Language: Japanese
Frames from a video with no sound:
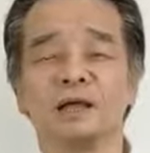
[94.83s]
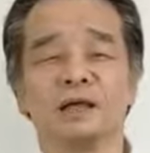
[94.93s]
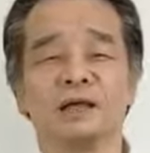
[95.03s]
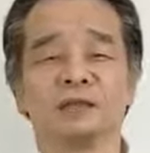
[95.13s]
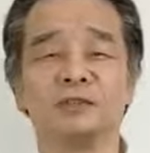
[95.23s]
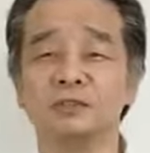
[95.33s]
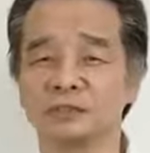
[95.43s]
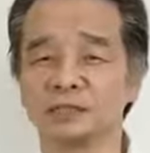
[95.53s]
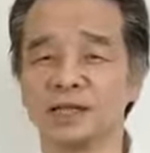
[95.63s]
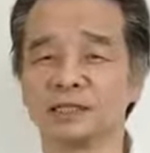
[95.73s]
えー、
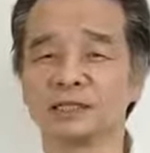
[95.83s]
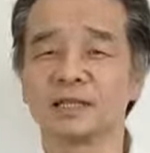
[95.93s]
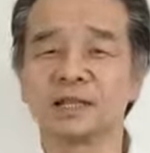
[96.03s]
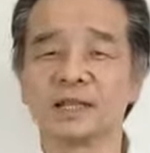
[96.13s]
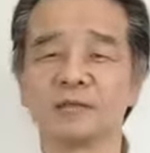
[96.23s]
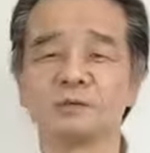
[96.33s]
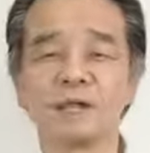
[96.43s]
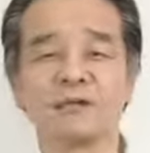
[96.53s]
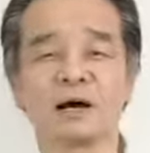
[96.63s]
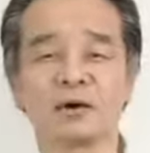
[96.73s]
クルーズなんですね
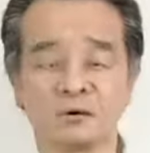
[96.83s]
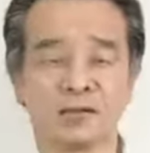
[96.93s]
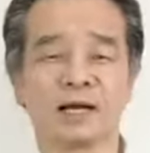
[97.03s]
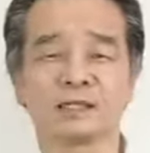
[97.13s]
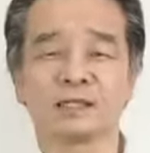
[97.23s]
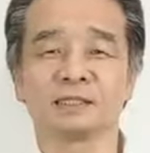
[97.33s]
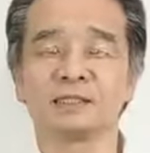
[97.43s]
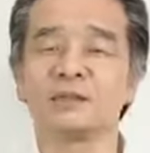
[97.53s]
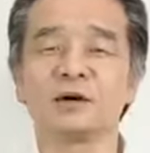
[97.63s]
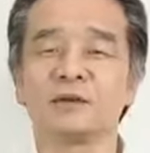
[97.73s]
船はこんな感じです
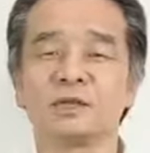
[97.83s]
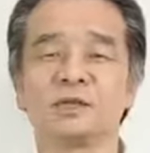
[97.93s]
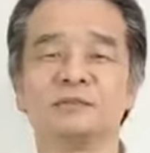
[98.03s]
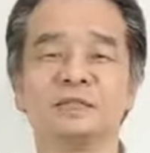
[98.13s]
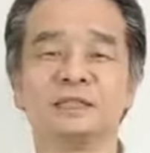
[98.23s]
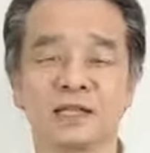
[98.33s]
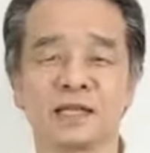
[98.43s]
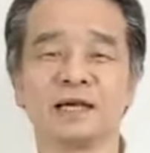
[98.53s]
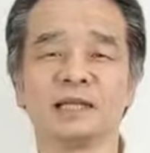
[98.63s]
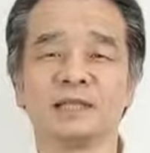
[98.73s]
そんな大きな船じゃ
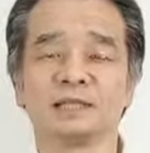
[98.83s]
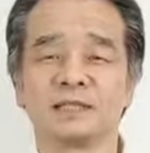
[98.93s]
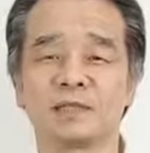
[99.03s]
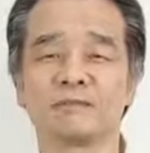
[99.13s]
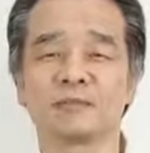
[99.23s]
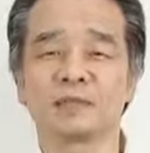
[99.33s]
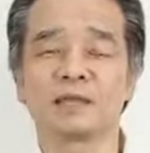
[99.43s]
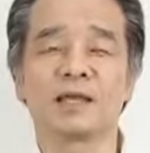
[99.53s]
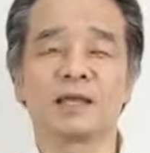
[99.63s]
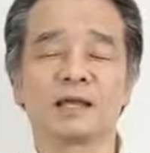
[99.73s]
ないですね
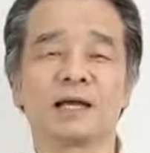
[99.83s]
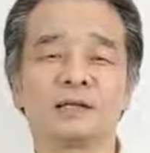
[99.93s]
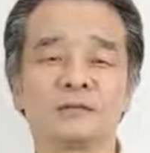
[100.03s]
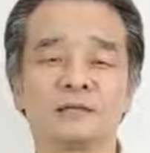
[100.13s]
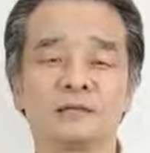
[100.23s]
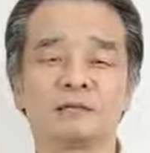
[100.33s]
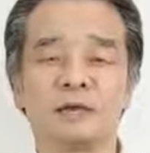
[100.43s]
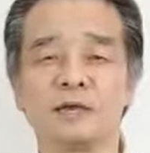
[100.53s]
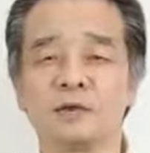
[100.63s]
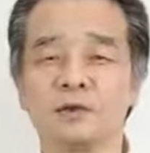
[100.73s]
でガイドさんは
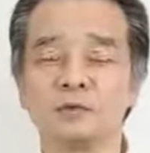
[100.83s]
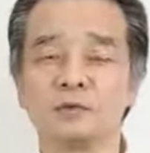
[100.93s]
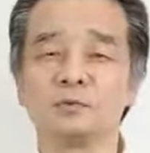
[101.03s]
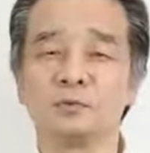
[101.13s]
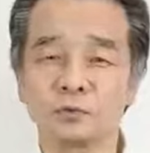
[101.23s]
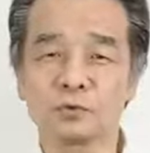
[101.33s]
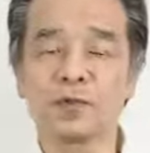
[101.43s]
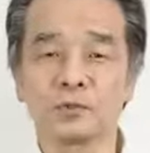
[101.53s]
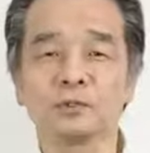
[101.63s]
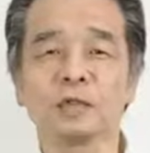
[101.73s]
英語と
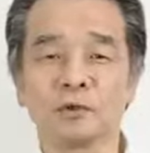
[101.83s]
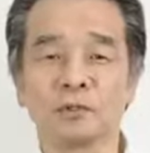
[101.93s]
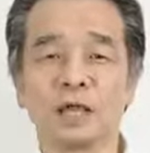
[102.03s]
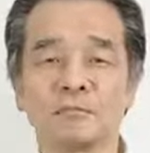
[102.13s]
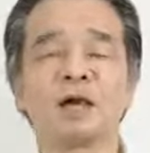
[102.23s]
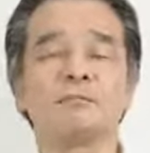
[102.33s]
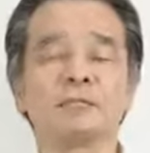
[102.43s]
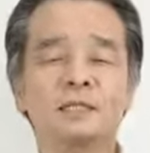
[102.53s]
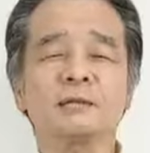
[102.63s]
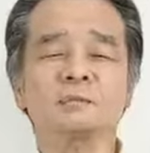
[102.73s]
ノルウェー語なので、まあ、
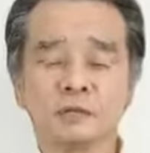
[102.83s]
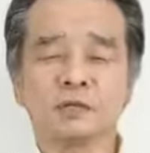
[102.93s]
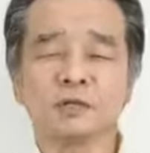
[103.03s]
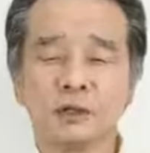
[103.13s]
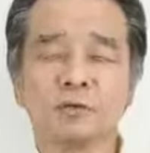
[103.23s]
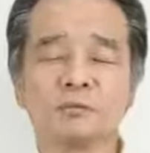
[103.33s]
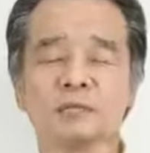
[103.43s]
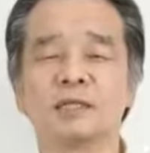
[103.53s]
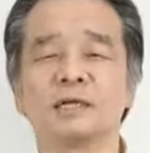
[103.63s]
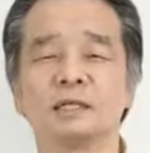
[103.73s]
皆さんもちろん英語
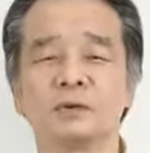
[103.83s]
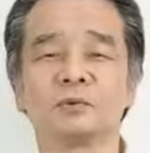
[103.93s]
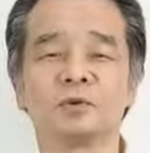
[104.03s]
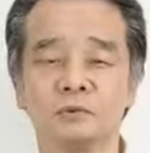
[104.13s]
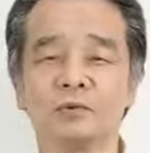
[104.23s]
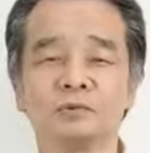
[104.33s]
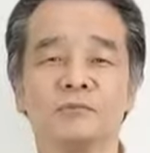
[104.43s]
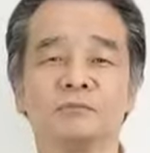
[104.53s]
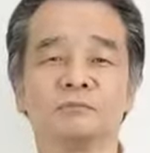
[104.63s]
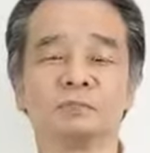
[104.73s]
問題ないだろうと思うん
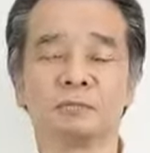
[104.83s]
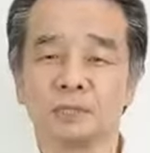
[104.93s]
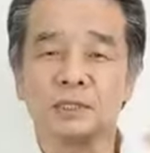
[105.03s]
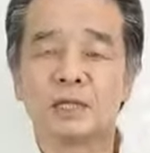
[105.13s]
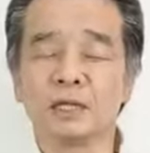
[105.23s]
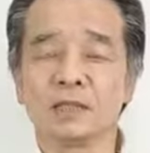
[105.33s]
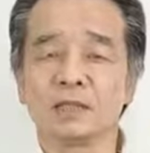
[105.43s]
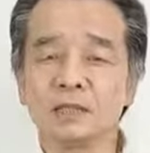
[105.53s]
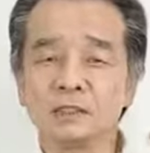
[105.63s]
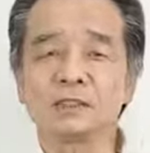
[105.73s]
ですけどやっぱり
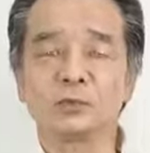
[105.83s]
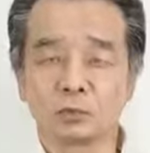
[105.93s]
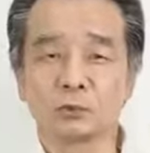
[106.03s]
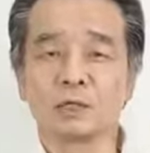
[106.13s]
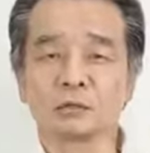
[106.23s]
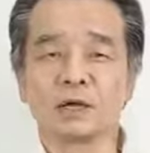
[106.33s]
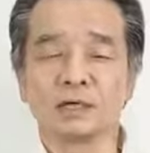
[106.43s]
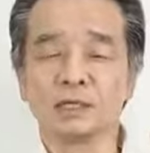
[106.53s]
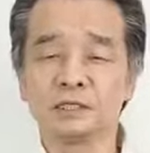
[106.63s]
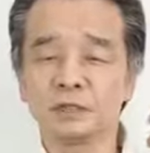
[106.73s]
現地の言葉とか
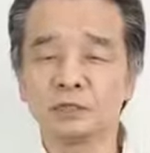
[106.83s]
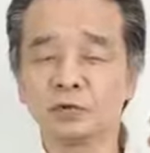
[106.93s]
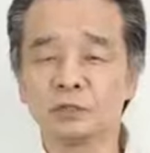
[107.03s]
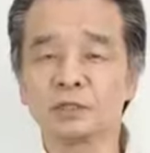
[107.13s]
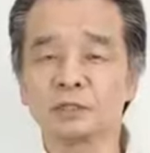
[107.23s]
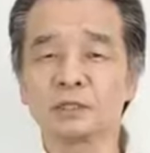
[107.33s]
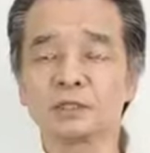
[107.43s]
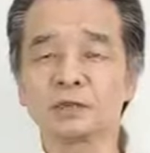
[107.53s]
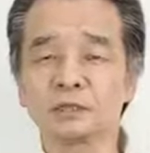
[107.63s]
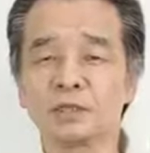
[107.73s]
歴史の言葉って
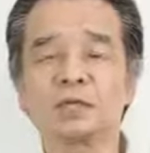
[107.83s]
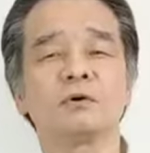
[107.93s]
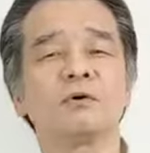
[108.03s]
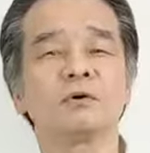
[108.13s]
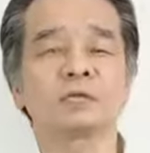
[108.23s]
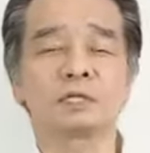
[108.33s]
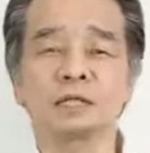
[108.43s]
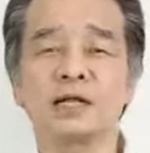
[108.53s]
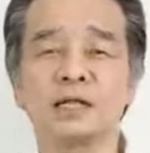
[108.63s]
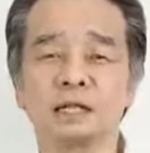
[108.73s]
そんなにこう聞
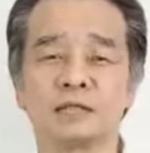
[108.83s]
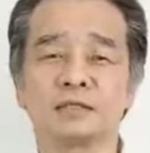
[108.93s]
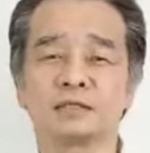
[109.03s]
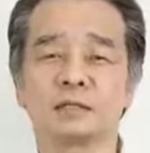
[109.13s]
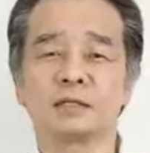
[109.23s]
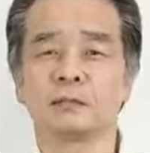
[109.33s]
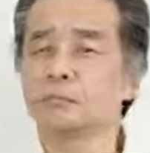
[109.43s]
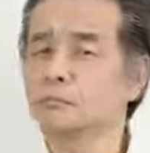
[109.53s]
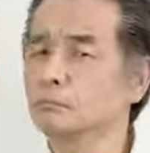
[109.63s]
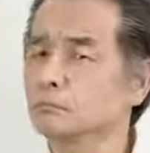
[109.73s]
きないですかねうー
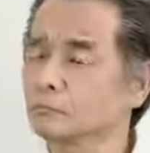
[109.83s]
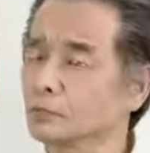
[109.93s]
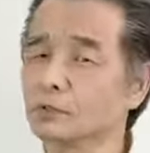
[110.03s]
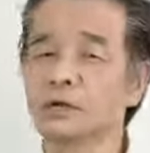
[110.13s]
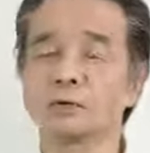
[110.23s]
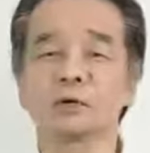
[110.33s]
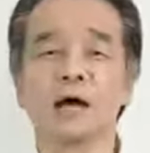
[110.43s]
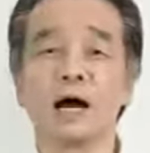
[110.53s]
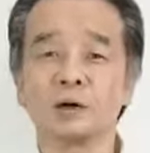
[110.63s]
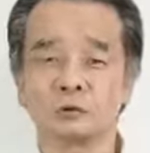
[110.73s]
んっていうようなこと
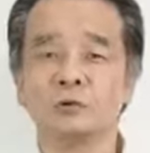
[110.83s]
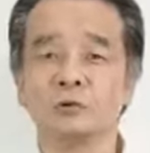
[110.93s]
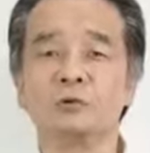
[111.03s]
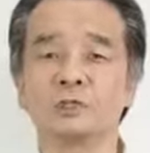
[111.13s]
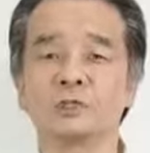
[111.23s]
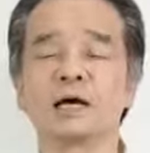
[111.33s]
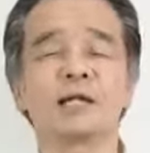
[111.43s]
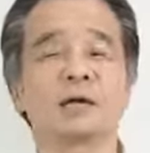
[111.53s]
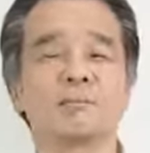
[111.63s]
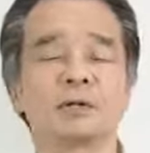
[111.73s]
があると思うんですだか
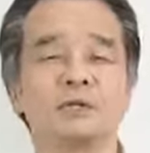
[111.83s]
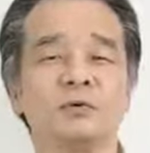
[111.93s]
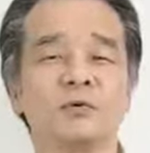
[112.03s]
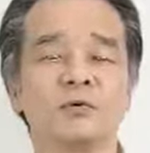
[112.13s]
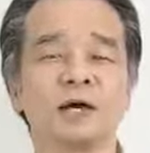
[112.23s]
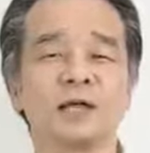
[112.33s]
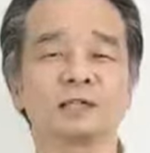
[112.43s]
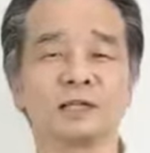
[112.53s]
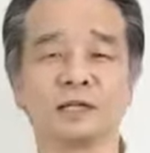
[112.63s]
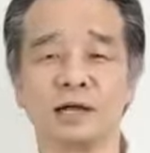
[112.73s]
らやっぱり日本語
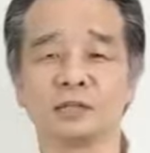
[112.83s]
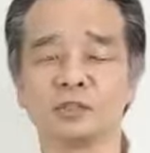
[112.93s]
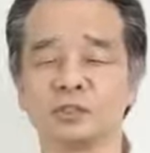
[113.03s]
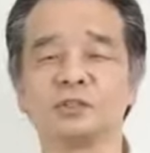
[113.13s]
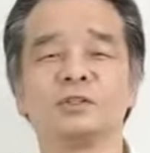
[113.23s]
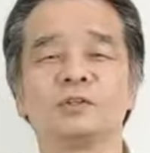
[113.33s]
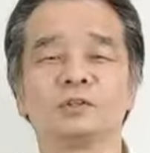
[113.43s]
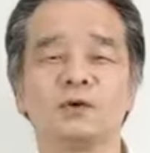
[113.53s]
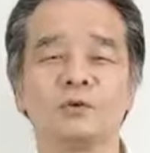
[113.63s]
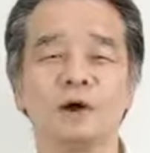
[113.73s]
ガイドさんなんかと一緒に
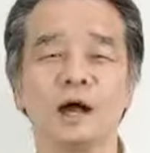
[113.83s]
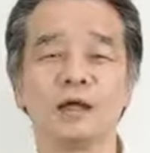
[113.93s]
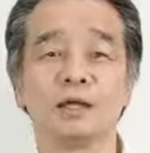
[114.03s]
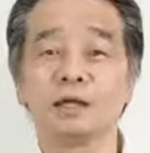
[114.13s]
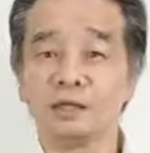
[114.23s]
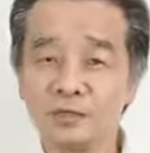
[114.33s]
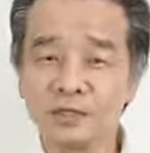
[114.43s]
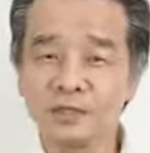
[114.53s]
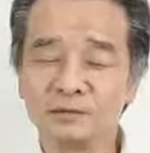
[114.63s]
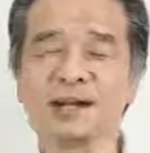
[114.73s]
乗った方がよ
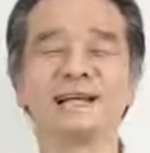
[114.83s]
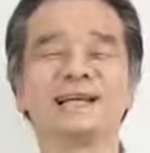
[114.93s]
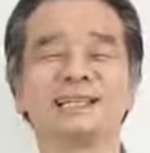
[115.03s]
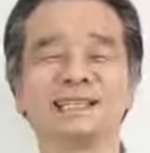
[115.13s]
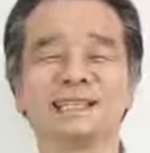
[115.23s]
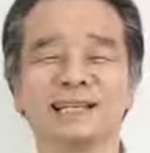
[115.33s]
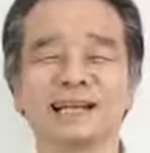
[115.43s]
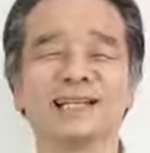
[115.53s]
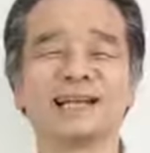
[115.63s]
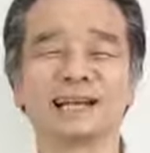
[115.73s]
り分かりやすいんじゃ
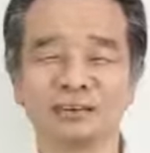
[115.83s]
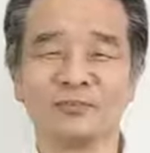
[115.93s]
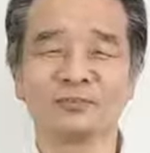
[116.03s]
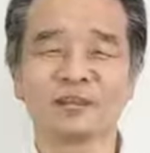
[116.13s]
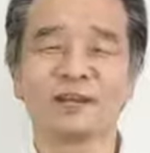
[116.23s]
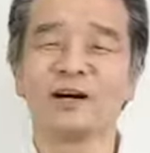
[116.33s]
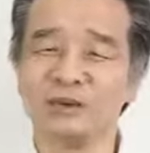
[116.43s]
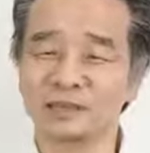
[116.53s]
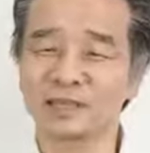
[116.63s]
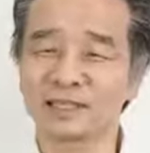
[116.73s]
ないかと
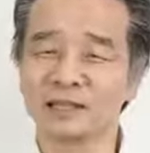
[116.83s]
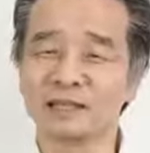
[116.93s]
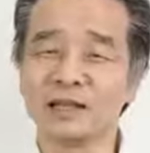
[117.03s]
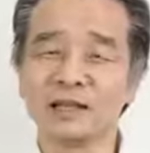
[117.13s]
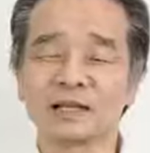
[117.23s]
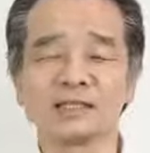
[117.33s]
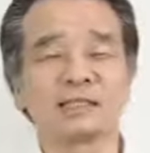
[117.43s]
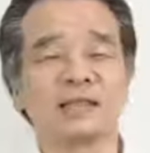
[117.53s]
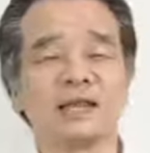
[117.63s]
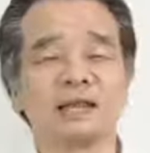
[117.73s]
思いますでで
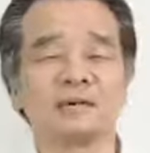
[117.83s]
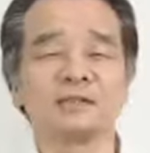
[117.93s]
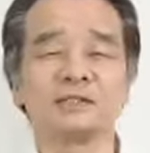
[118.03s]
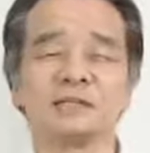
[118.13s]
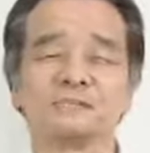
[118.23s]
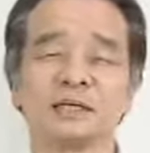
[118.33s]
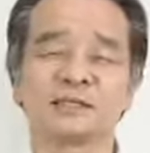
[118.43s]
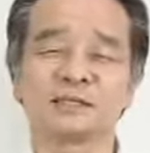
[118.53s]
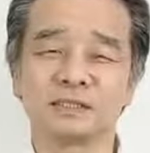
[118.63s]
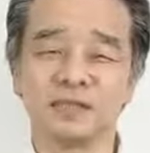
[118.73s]
すね、まあ、出
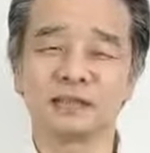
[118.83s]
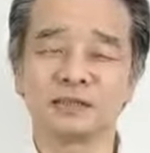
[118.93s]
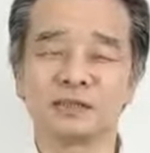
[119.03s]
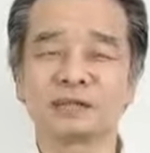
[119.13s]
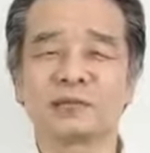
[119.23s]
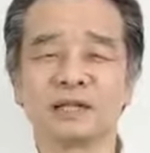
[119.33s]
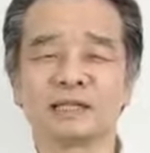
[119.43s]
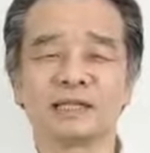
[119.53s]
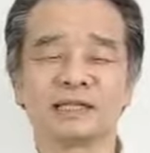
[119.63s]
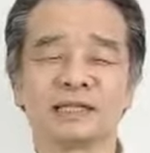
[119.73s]
発地点ということもな
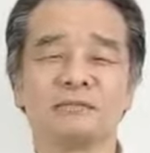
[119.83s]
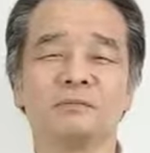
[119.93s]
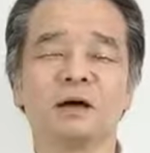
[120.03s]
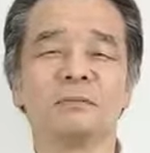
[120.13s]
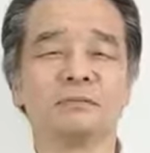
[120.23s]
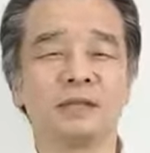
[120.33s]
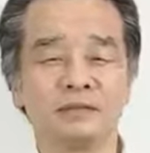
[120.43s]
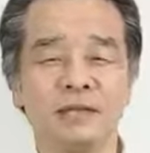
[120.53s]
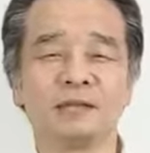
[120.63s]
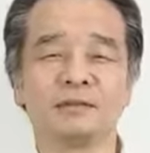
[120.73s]
いんですけども、まあ、
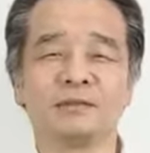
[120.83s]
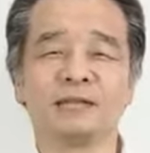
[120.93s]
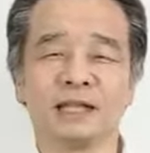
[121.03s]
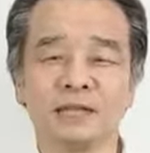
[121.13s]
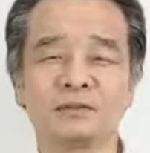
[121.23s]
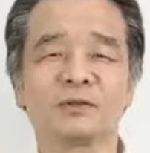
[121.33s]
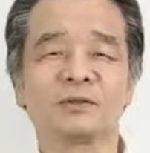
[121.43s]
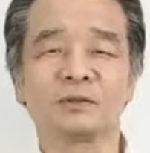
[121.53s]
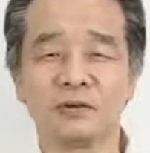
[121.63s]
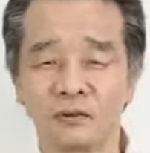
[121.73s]
ベルゲンといえば何といっ
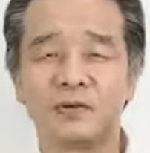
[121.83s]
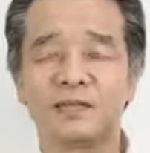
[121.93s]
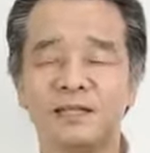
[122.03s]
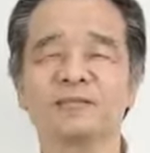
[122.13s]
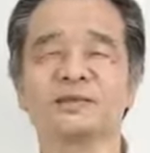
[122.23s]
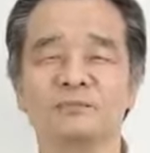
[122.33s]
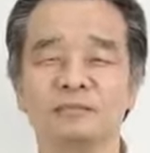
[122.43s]
てもこれですよね、